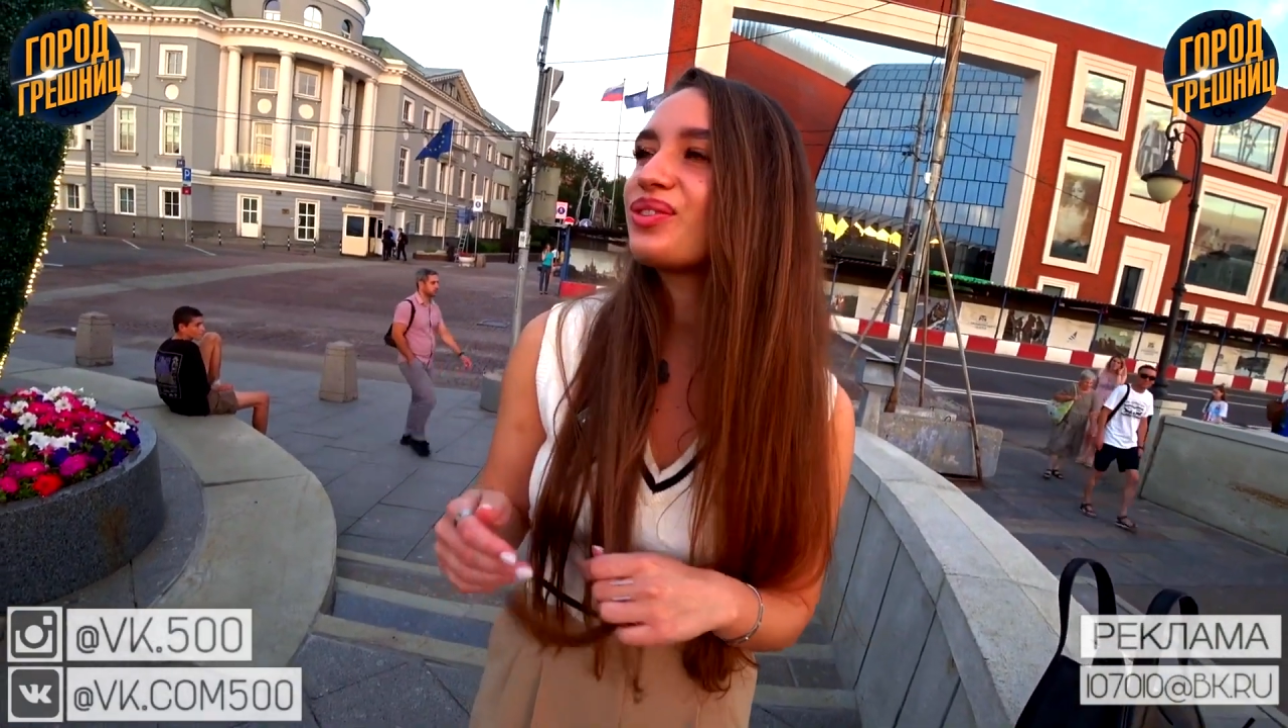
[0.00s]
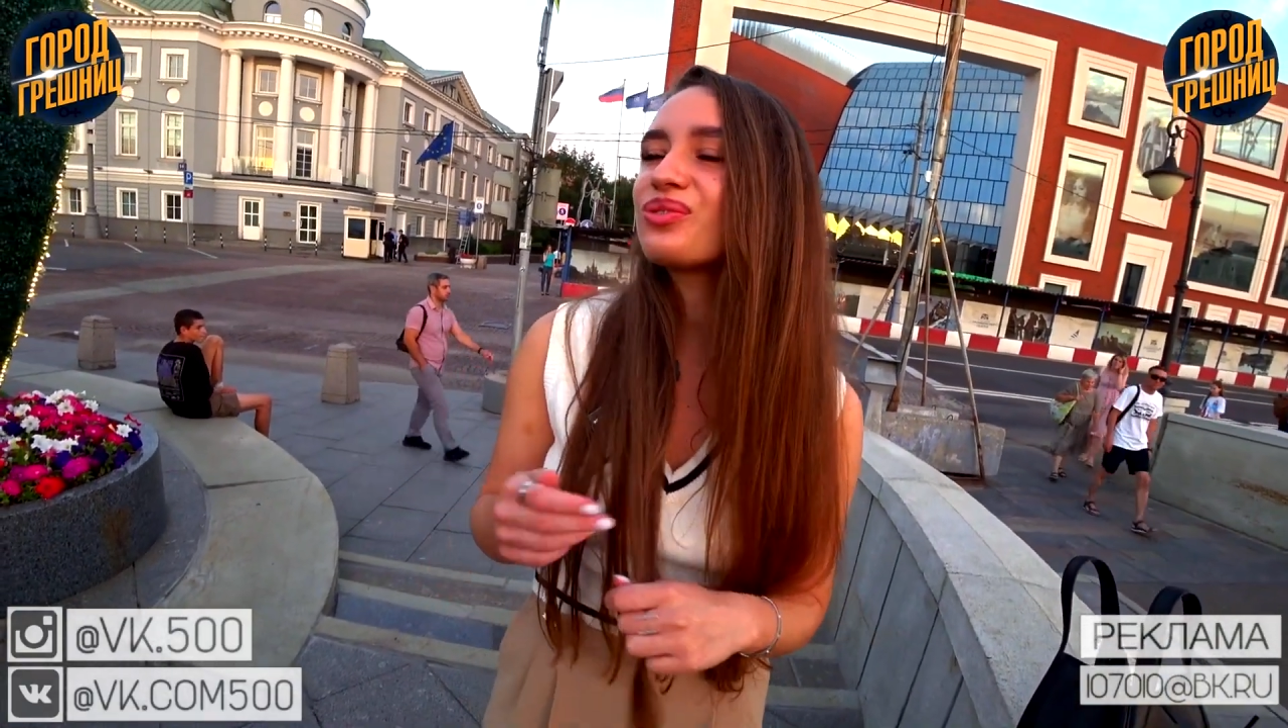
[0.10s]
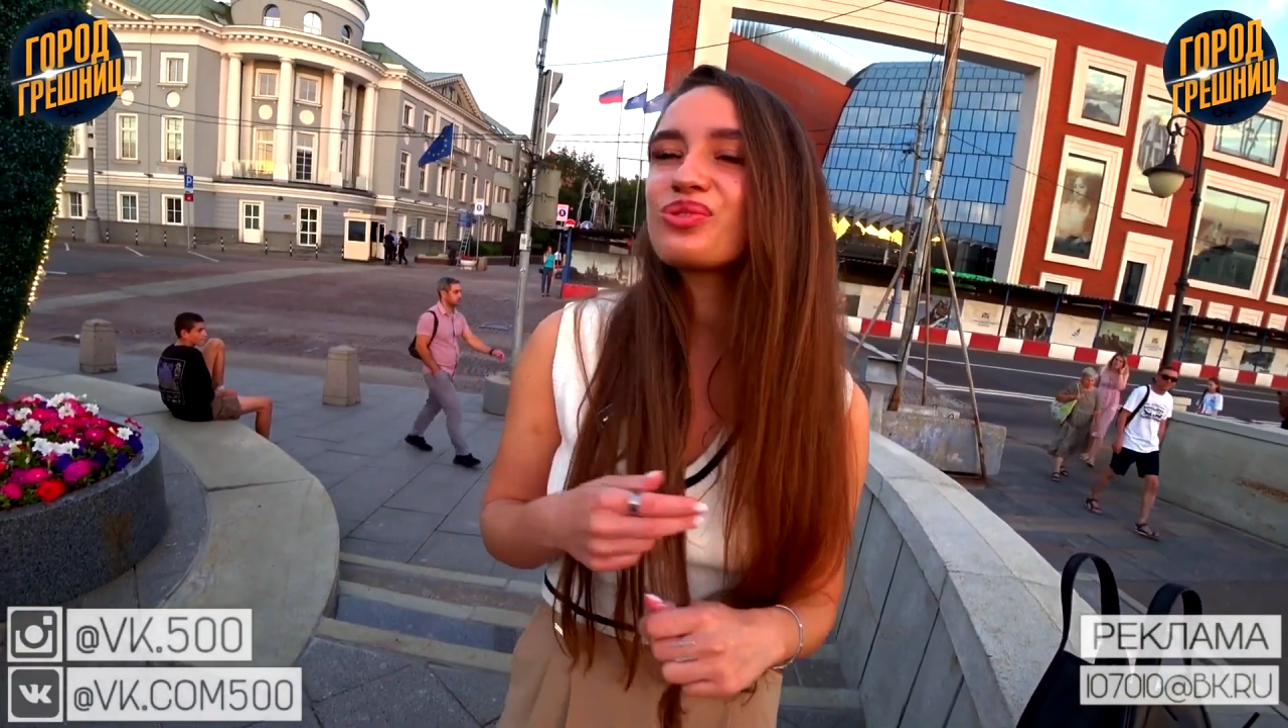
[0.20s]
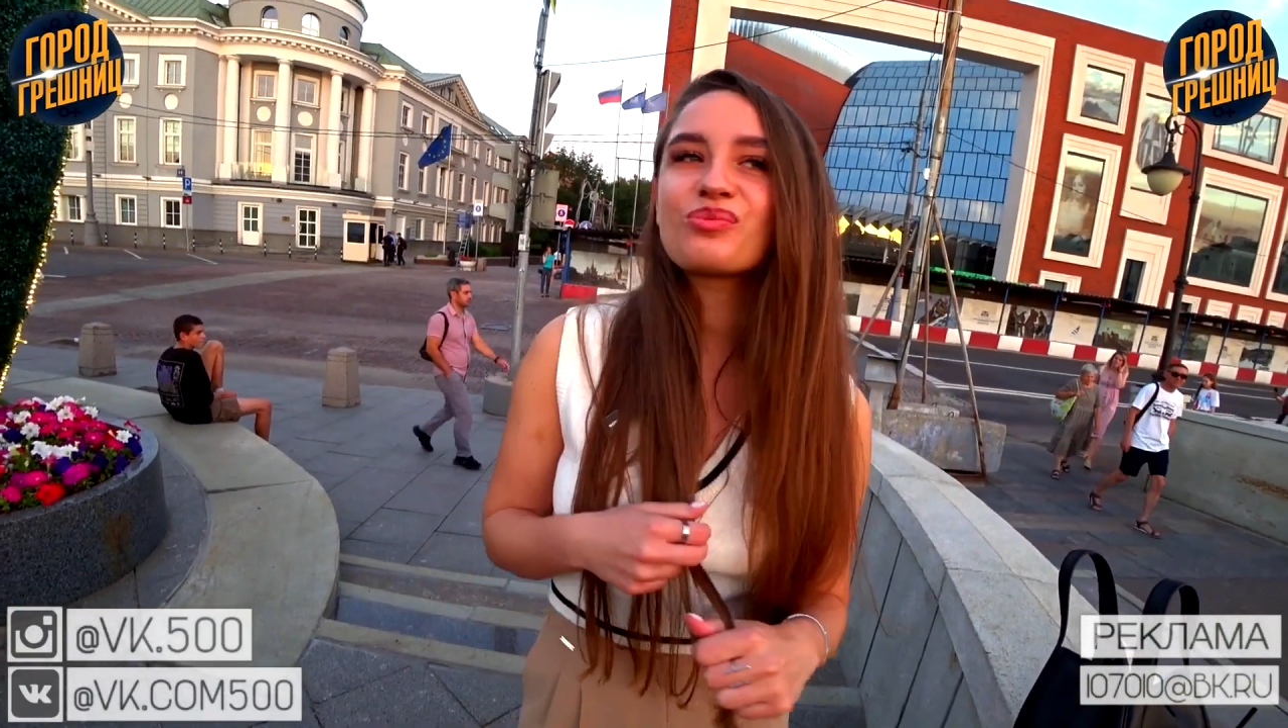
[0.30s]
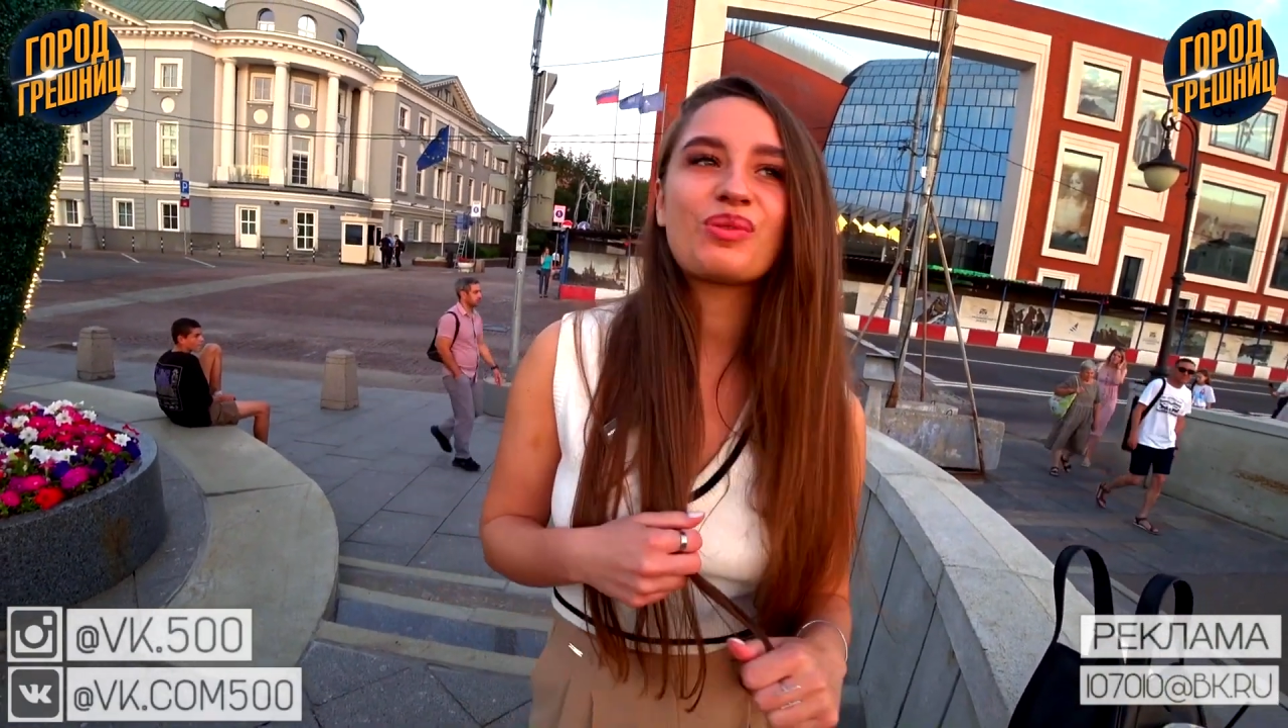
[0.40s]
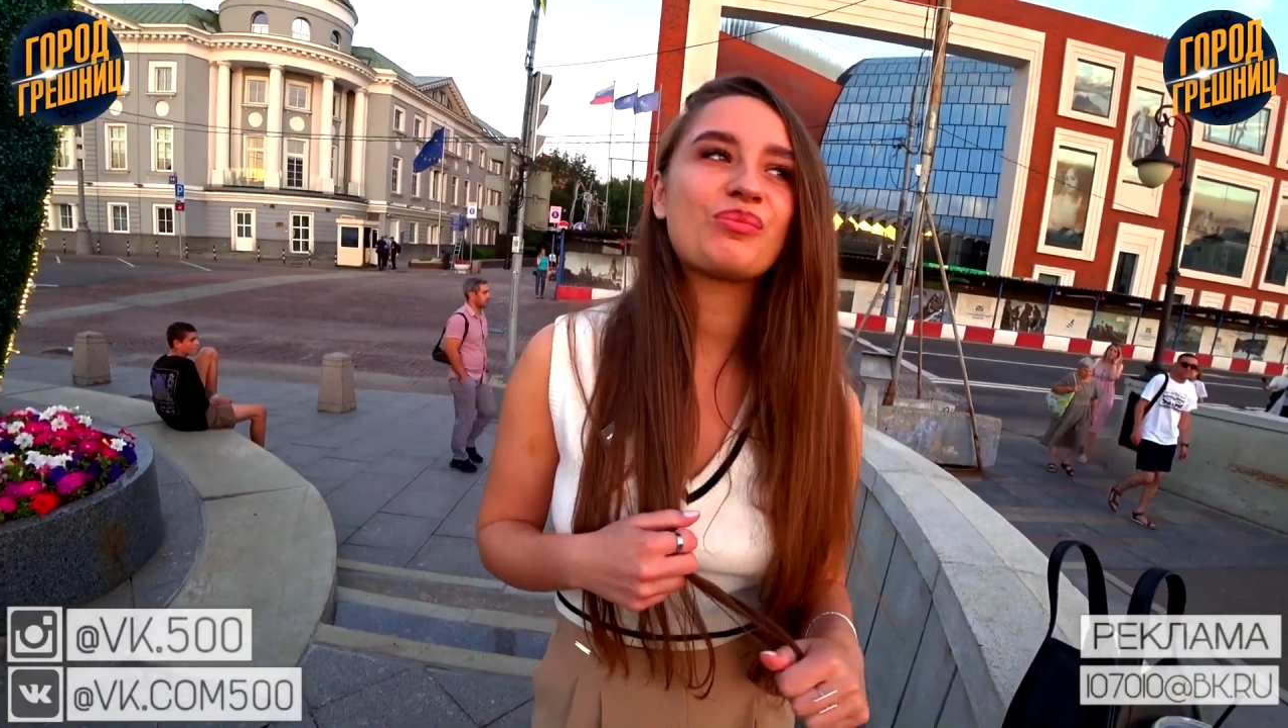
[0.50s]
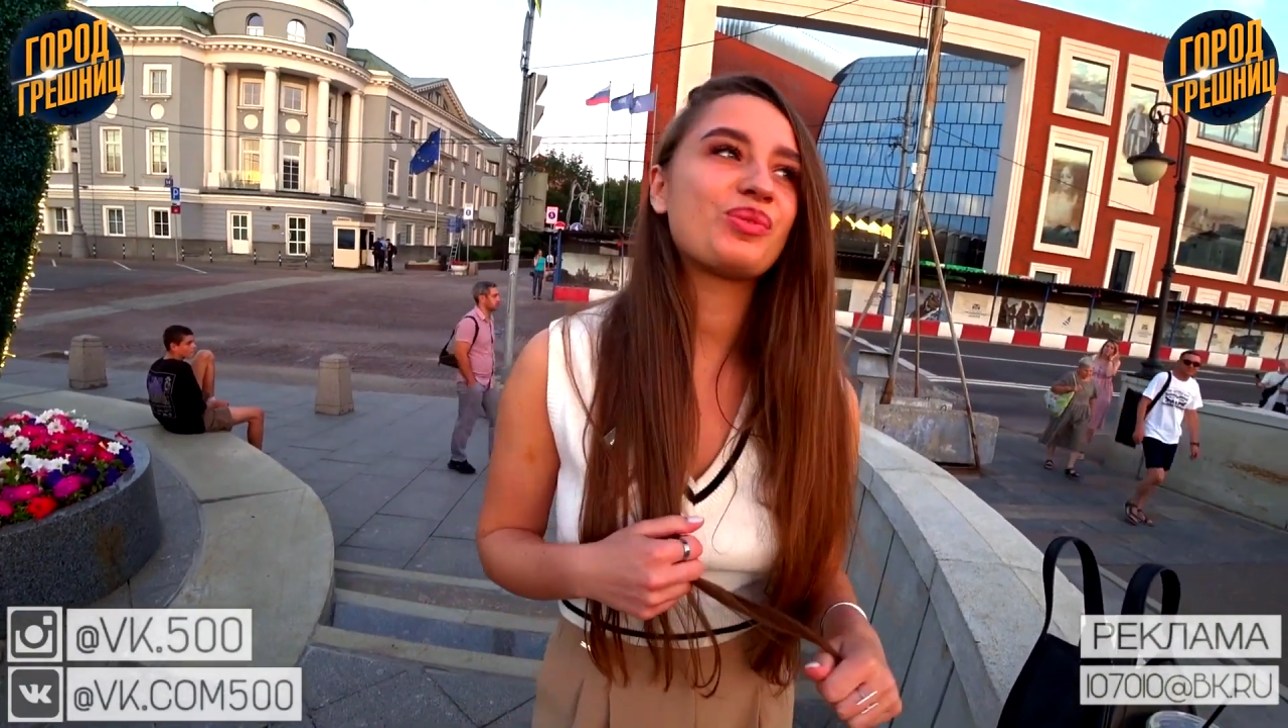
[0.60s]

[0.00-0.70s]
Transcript: это нужно прям